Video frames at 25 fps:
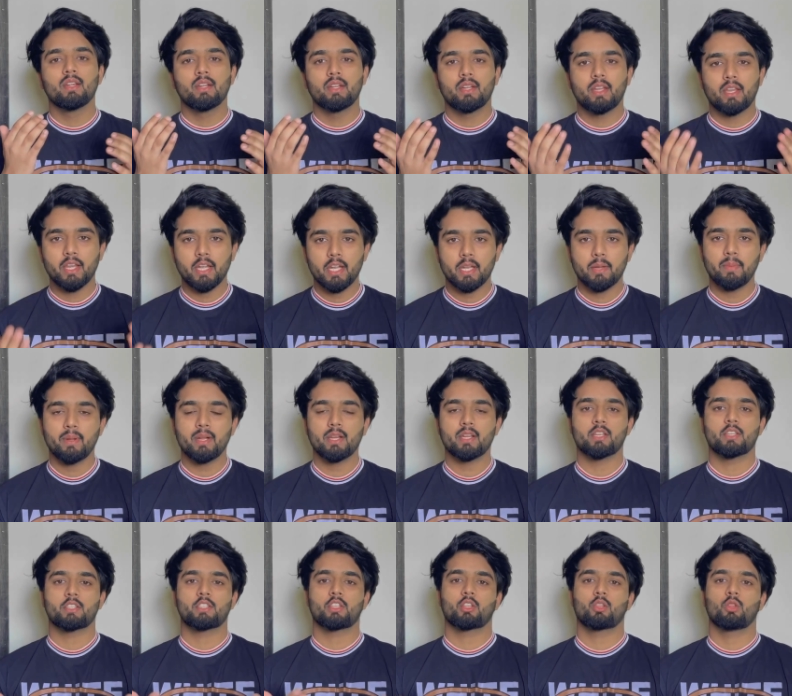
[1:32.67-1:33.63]
ट्रीटमेंट
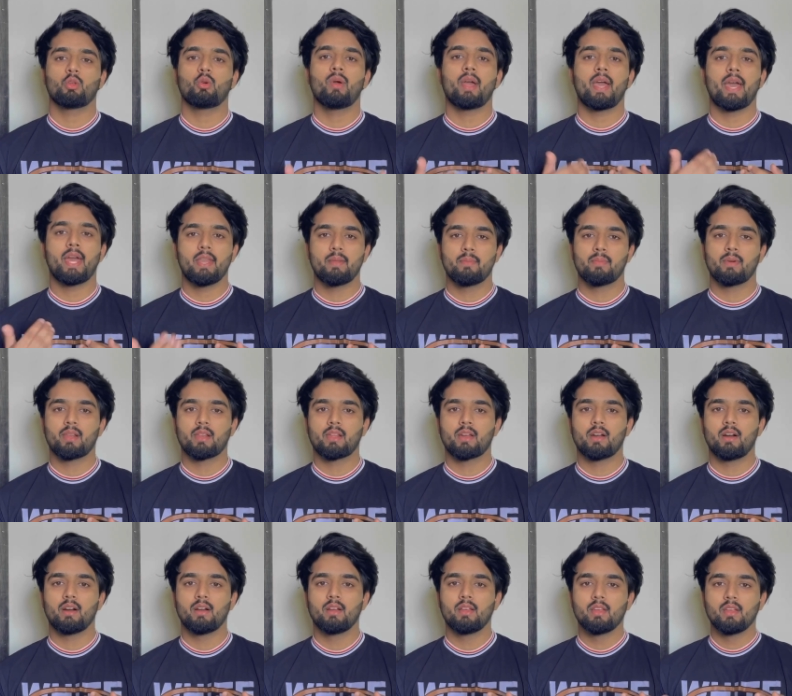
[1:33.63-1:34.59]
कर सकते हो एनिमल
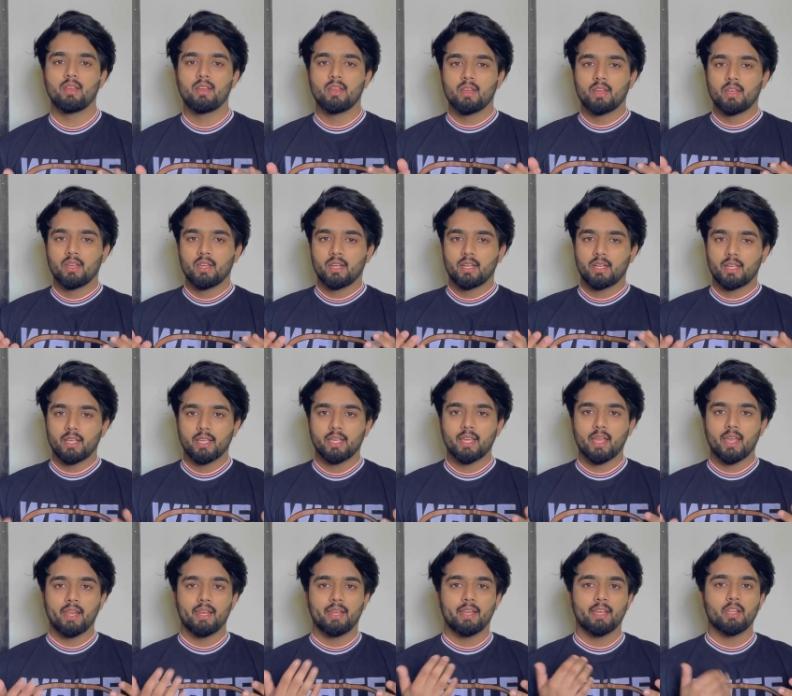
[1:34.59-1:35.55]
का ठीक
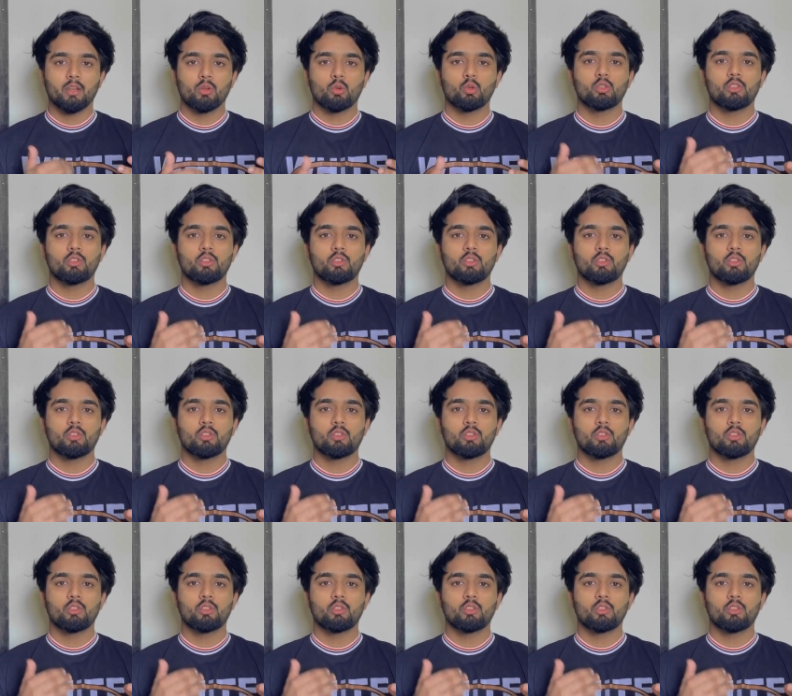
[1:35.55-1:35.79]
है लेकिन